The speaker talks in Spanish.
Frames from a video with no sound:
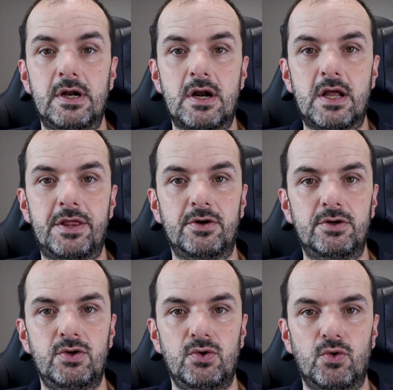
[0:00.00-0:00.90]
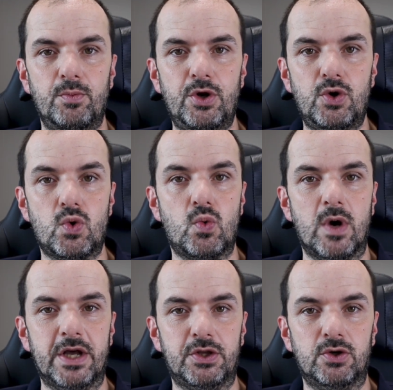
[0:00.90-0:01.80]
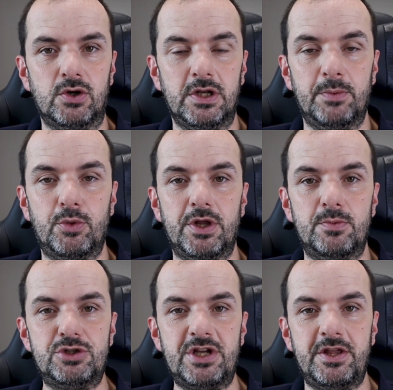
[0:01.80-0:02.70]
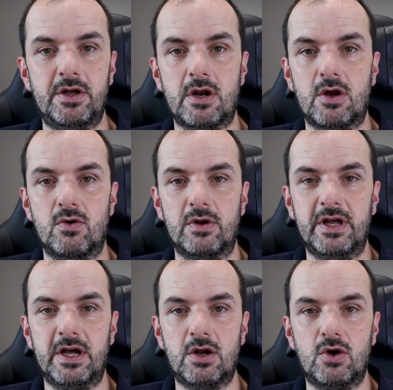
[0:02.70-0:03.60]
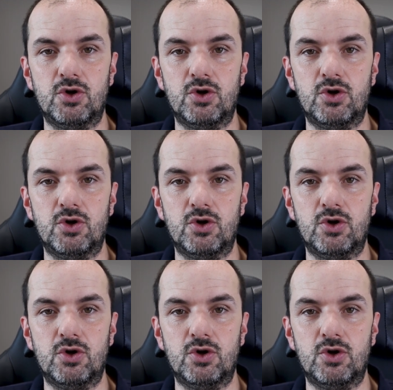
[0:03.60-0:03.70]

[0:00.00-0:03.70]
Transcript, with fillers: Razón número 4. Le podemos hacer recordar